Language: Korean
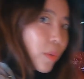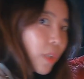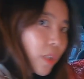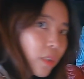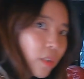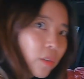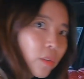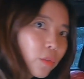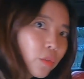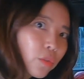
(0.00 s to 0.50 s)

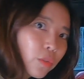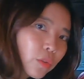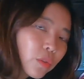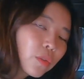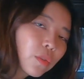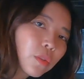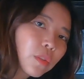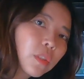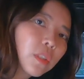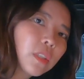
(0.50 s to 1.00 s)
그래서
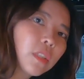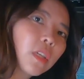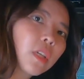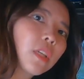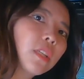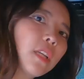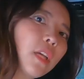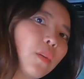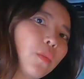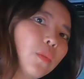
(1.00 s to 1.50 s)

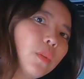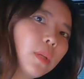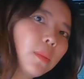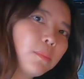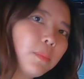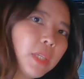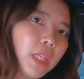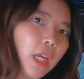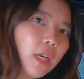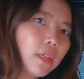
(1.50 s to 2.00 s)
이렇게 사용을
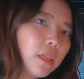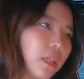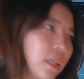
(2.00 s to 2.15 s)
합니다